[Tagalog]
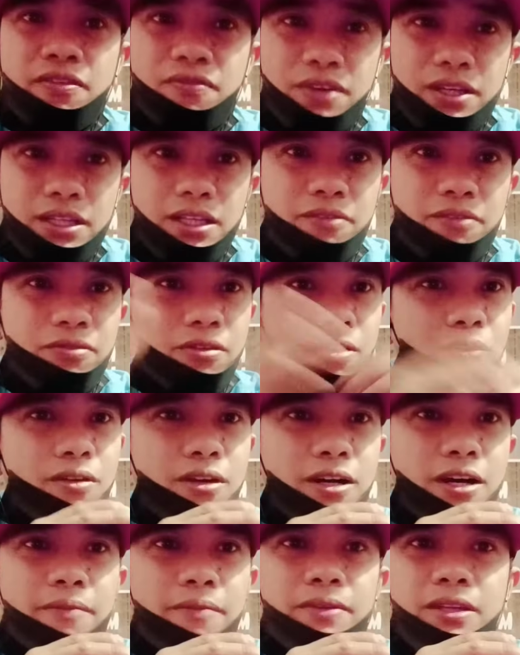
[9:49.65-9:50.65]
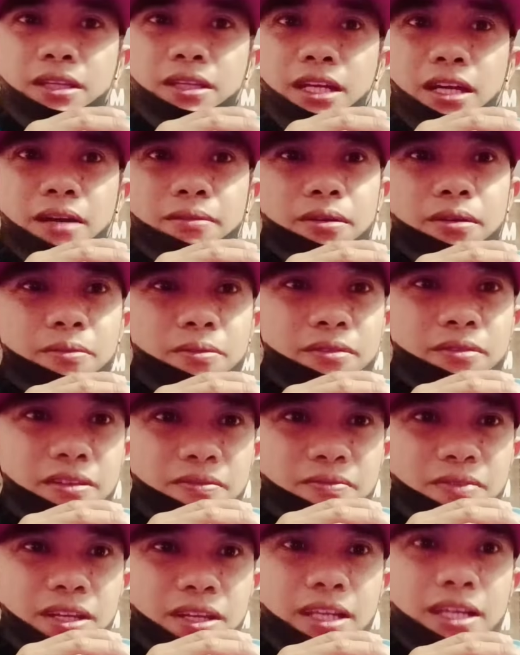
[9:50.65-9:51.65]
Feeding program, hindi kami
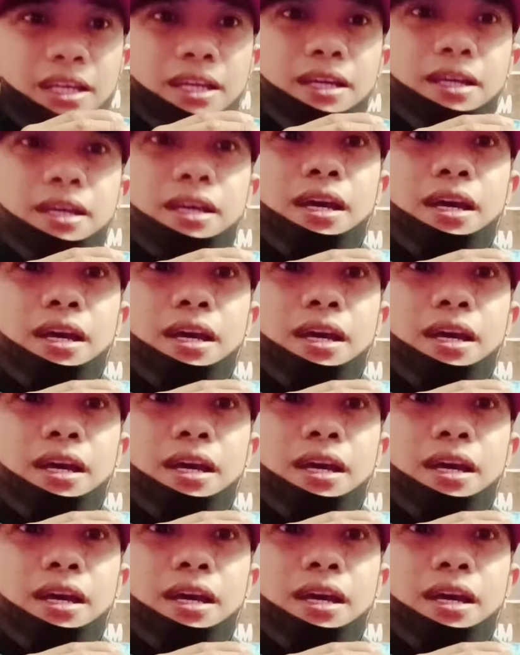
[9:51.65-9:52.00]
pumipili